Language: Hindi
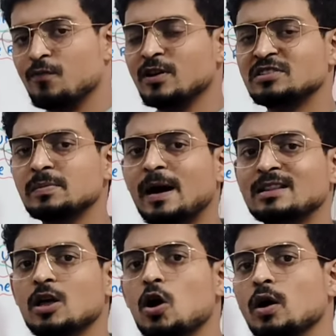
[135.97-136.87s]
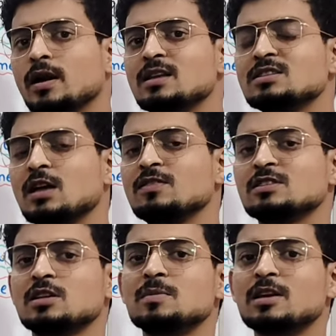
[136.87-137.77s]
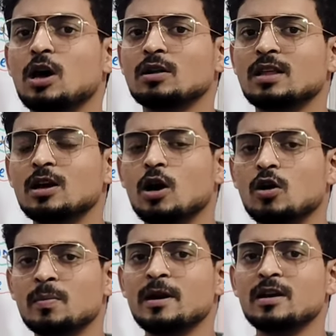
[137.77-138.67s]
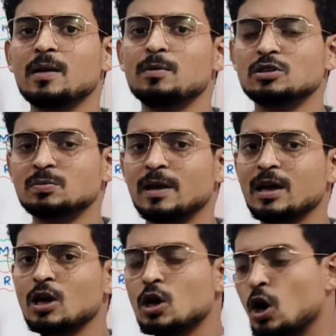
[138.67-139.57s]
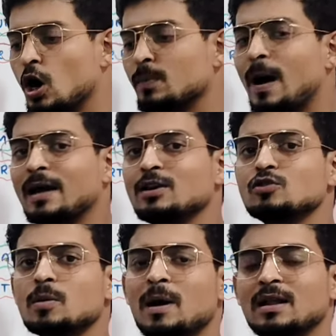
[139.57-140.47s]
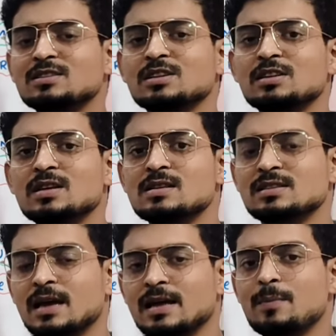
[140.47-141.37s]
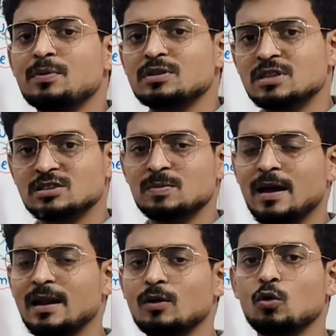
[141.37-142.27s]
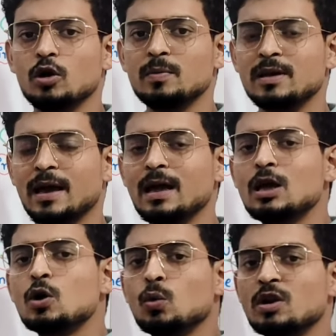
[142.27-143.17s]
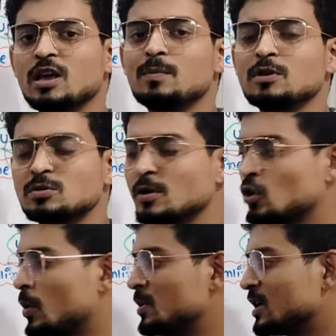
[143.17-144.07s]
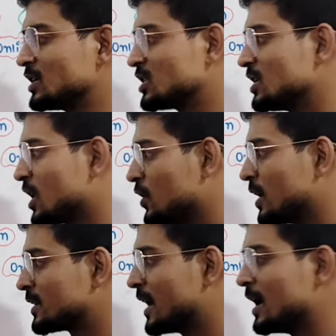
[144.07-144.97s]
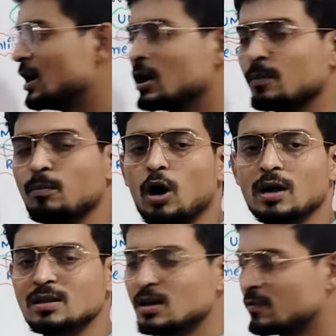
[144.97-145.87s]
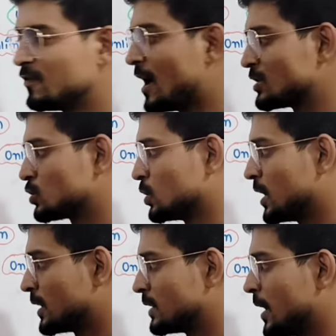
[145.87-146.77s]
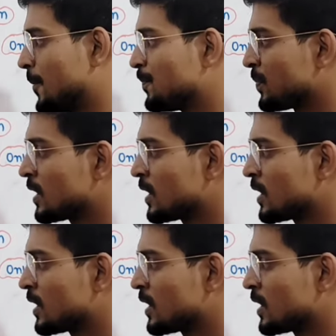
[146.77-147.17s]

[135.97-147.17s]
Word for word: ऑब्वियसली बात है ऑनलाइन सर्विसेज में क्या होता है गवर्नमेंट के बीच में और बाकी जो हमारे सिटीजन्स हैं या बिजनेसमैन है कोई भी हैं उनके बीच में कम्युनिकेशन क्या हो जाता है बहुत फास्ट हो जाता है